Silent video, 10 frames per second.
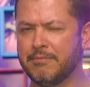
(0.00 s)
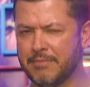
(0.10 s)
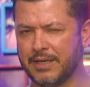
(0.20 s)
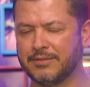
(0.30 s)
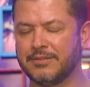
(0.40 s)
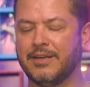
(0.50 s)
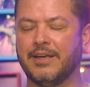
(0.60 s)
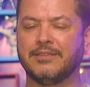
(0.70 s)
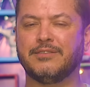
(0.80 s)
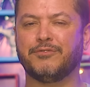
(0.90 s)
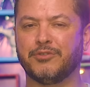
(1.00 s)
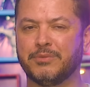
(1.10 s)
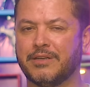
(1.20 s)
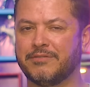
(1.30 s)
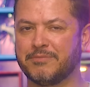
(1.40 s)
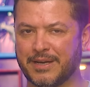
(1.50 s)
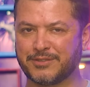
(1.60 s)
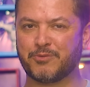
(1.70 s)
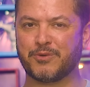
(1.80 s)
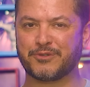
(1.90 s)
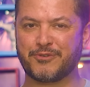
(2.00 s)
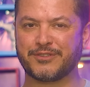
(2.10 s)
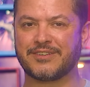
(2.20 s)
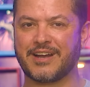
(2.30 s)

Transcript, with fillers: Mas esse filme teve mais algumas coisas